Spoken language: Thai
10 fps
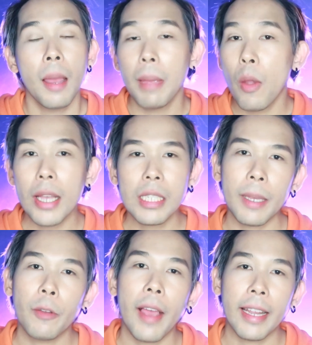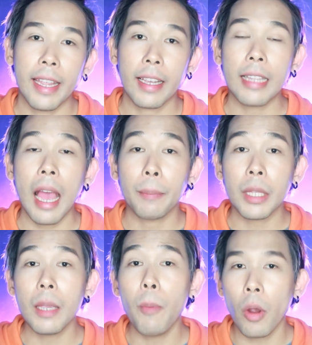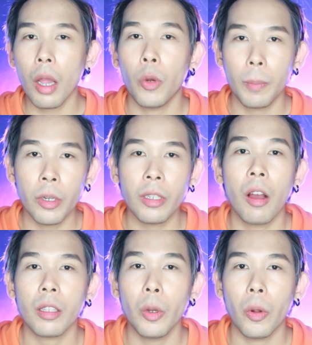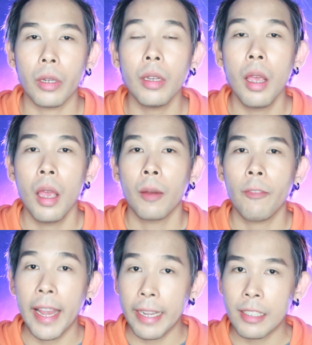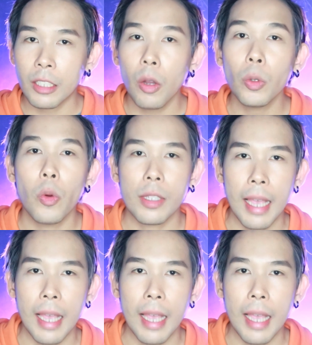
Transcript: ไม่ว่าจะเป็นฝ่ายไหนก็ตามที่พกอาวุธบนท้องถนนฝ่ายนั้นจะต้องถูก